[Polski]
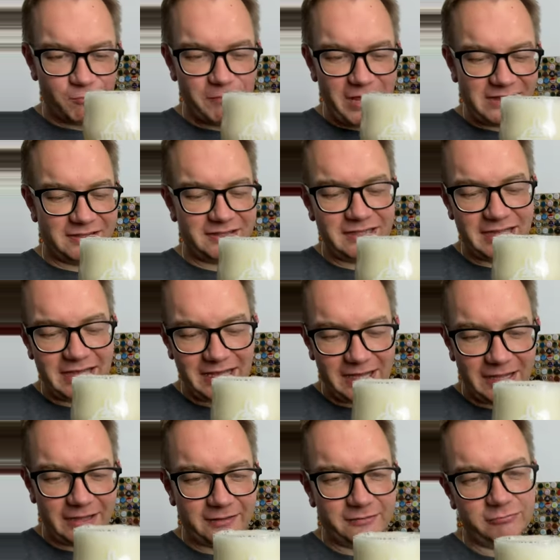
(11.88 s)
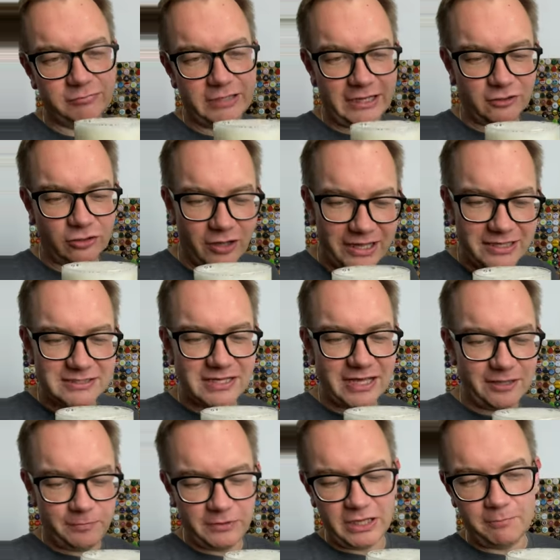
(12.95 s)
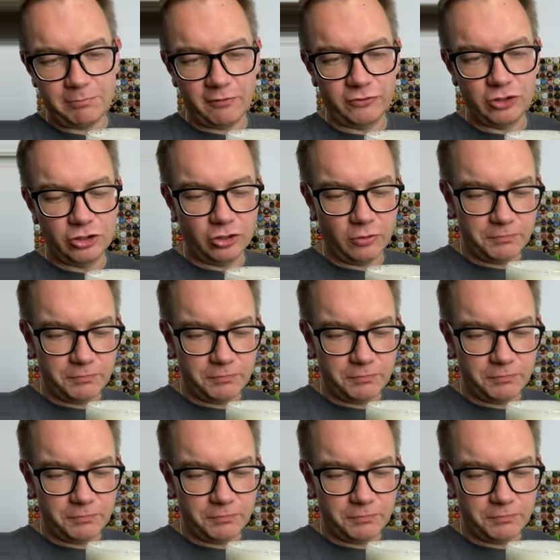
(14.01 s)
mętne, jak to Hazy IPA powinno